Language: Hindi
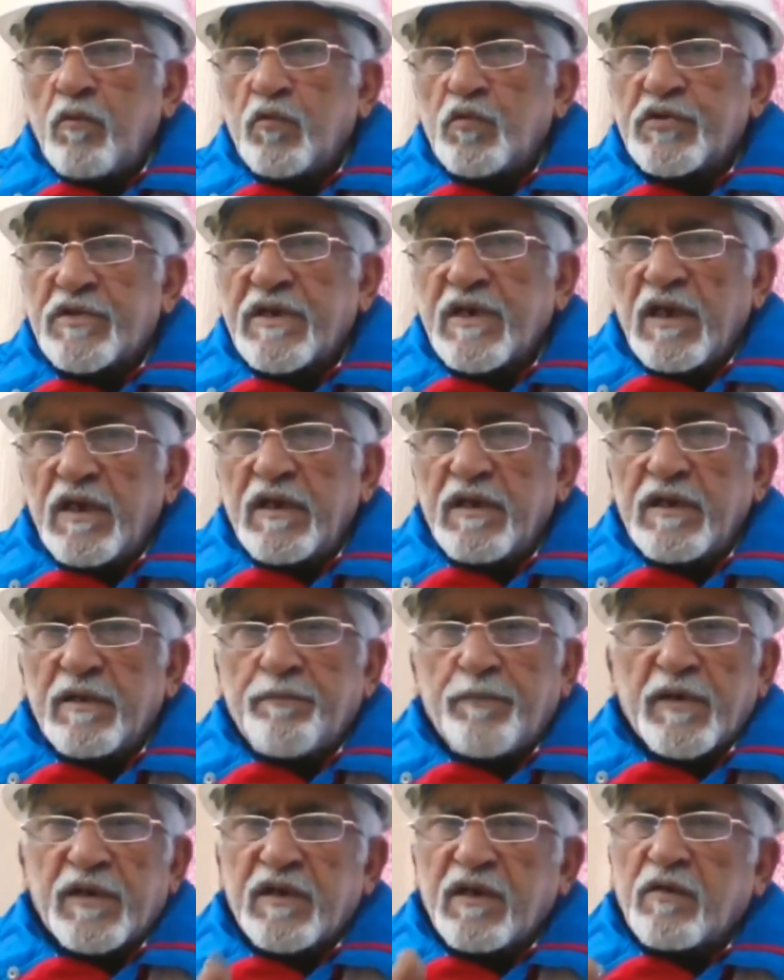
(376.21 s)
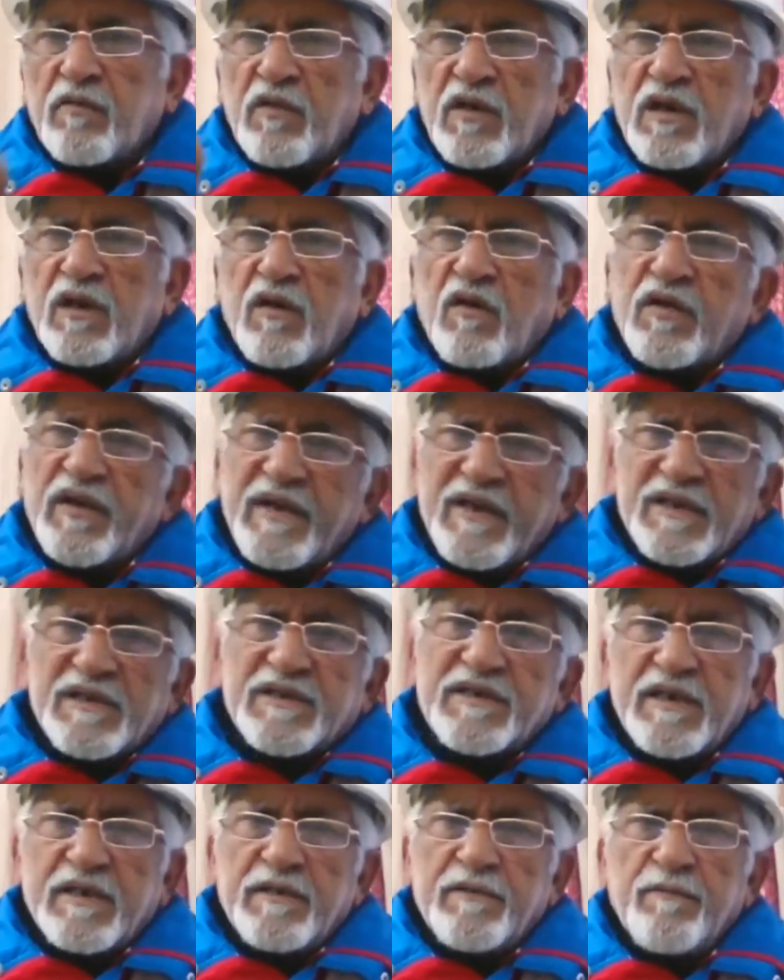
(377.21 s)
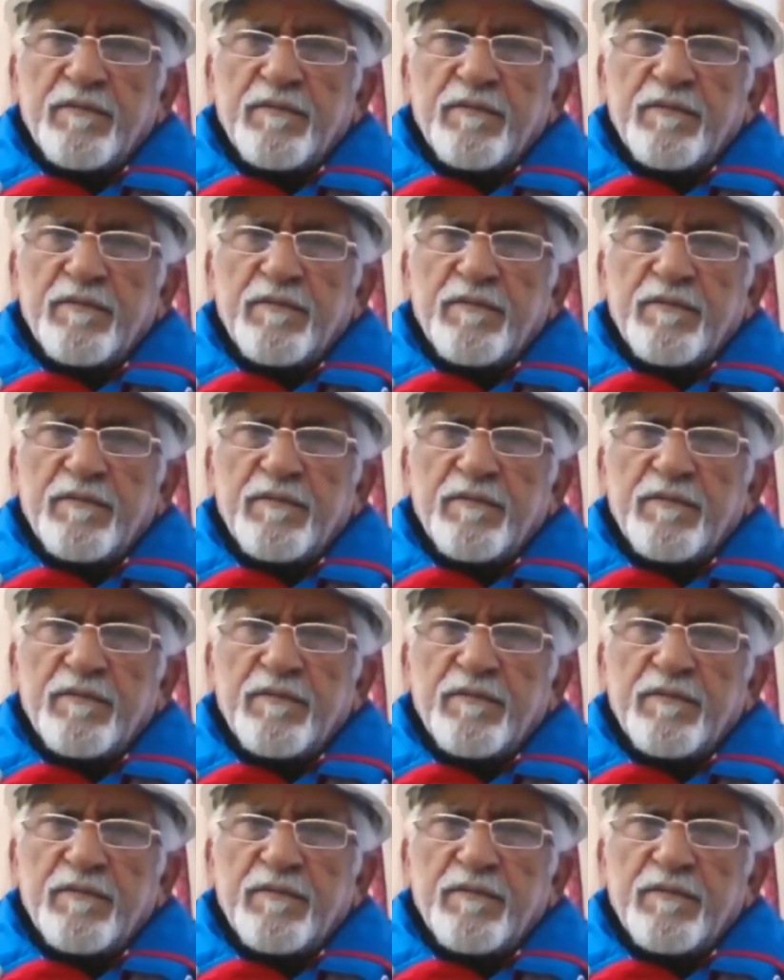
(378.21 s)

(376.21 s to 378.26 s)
उसके लिए पर्टिकुलर ऑडियंस है